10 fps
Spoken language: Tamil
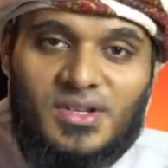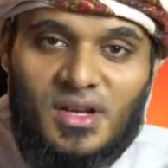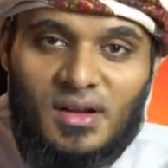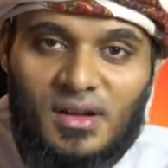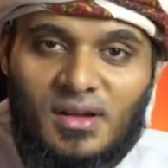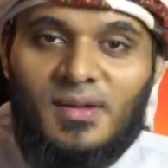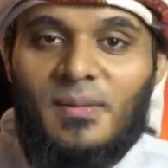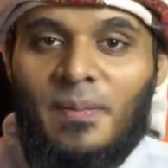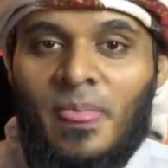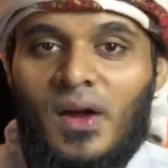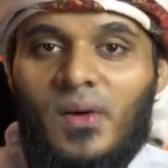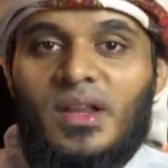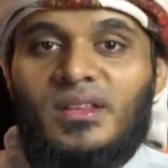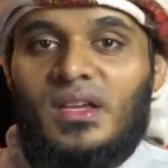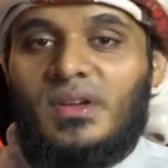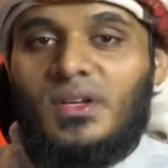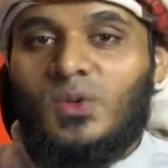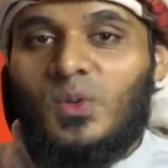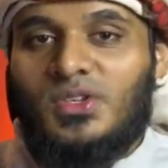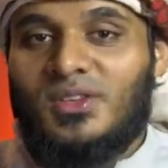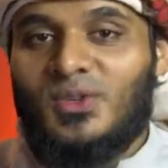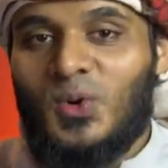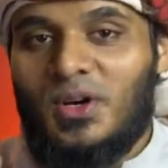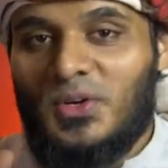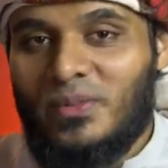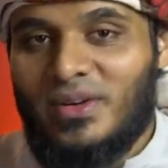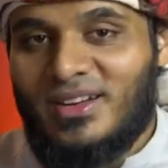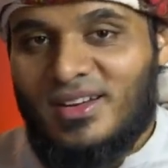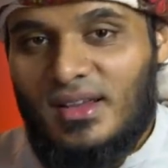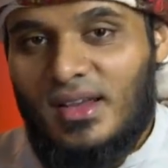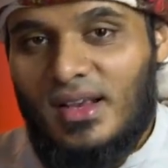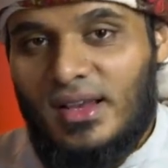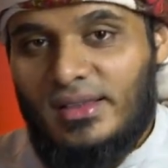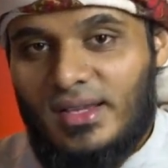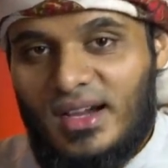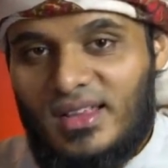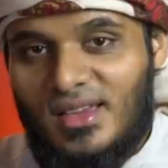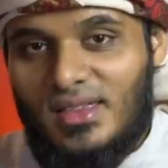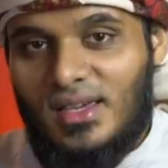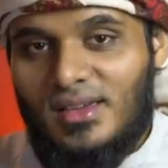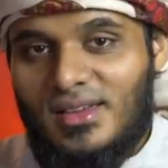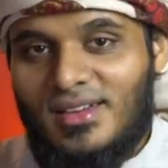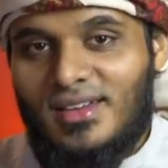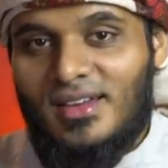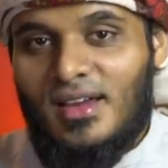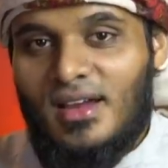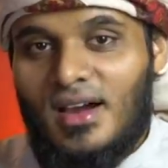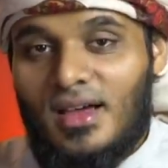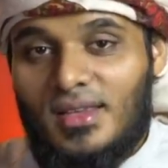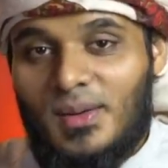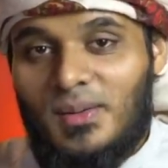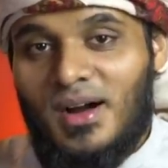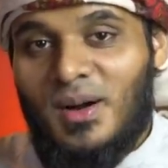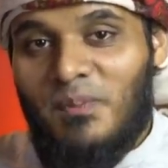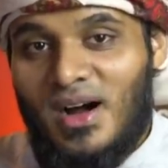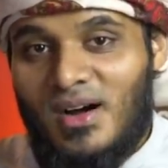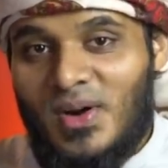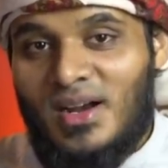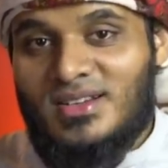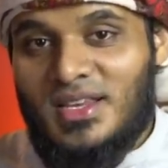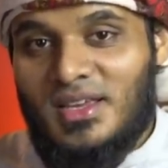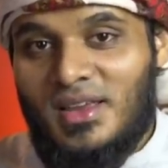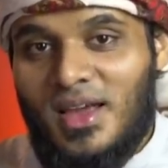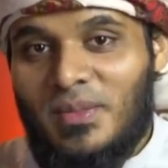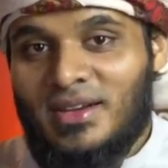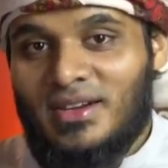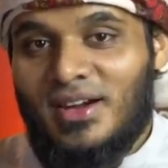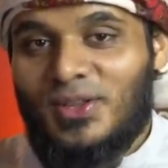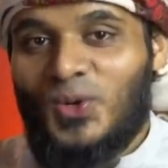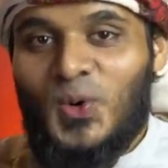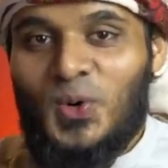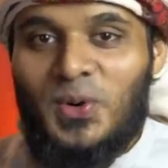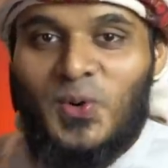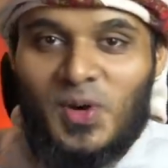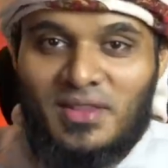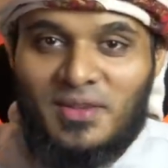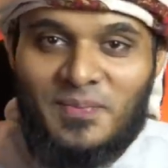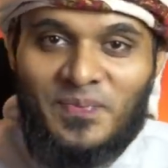ஷா அவன் எதை வேண்டுமோ செய்து கொள்ளட்டும் என்று இந்த ஹதீஸை அதிகமாக பாவங்கள் செய்யலாம் என்று எடுத்துக்கொள்ளக்கூடாது